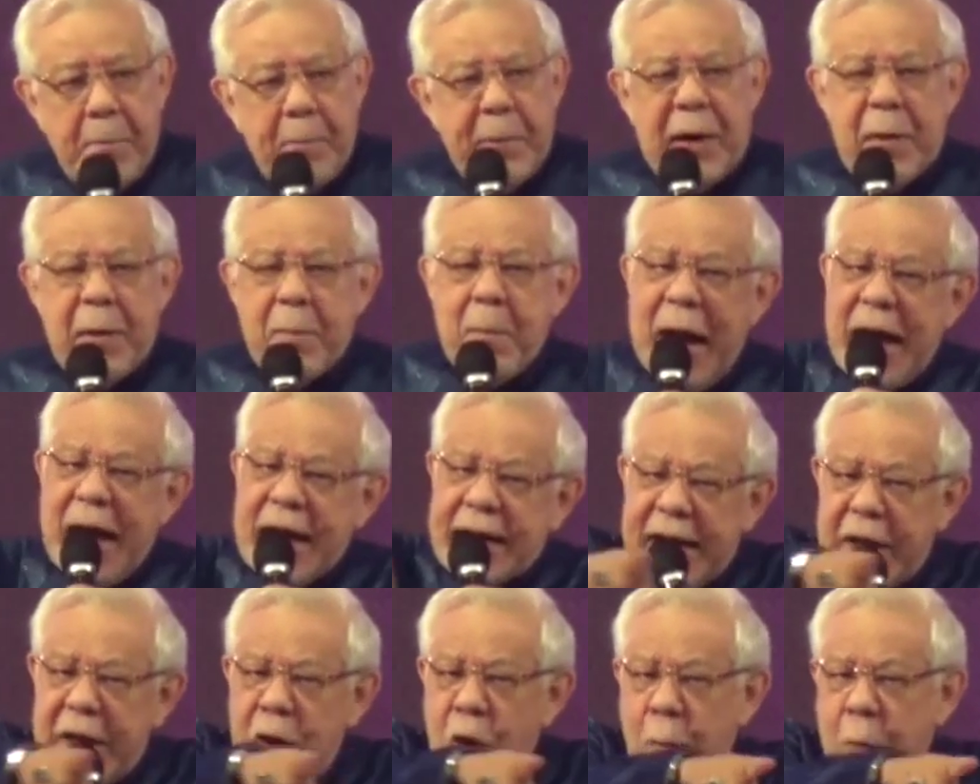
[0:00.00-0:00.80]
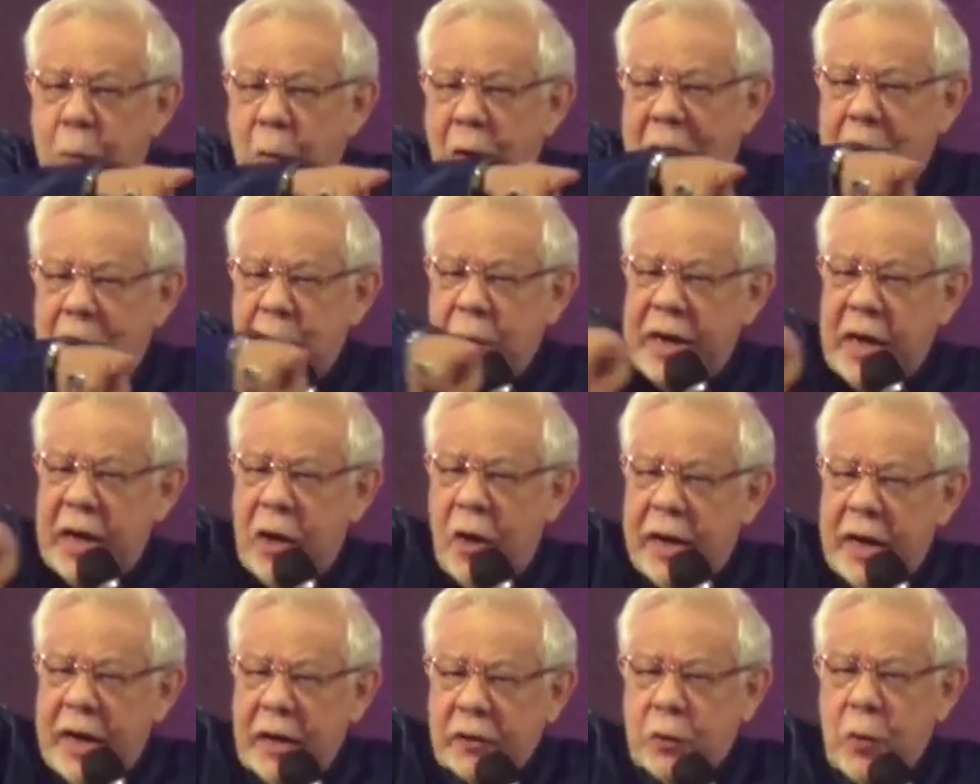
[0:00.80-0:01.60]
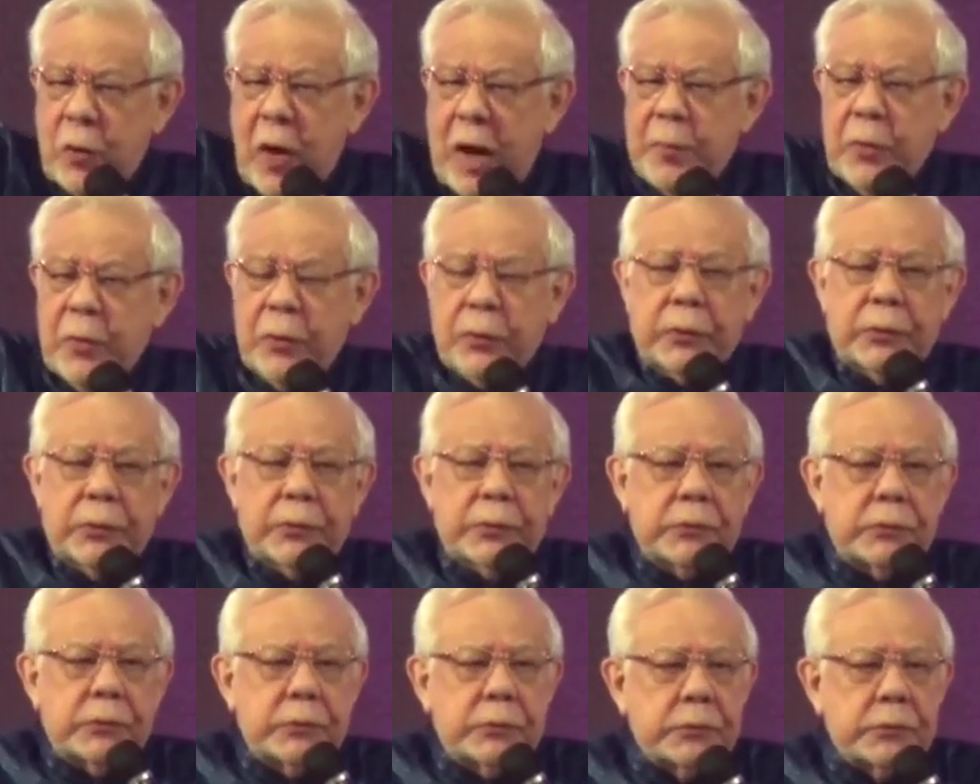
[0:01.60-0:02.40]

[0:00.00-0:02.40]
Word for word: Perbaiki hubunganmu dengan orang tuamu.